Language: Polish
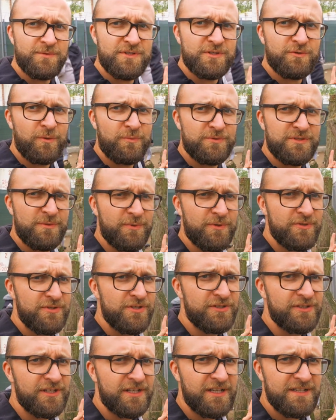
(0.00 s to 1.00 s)
ci chłopcy
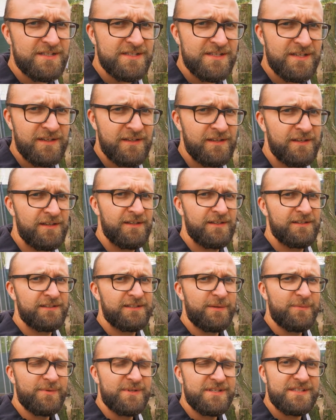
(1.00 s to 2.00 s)
poszli teraz,
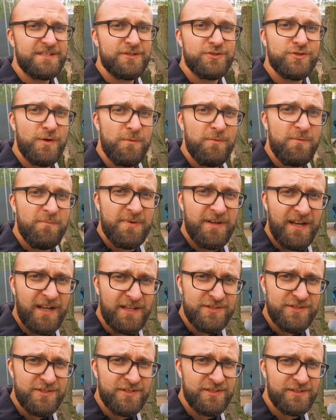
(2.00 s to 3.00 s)
tam jest shop
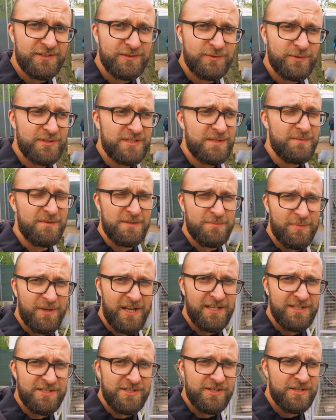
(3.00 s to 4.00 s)
pracz, który zamiast
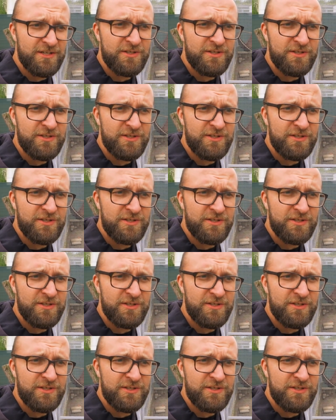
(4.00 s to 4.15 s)
prać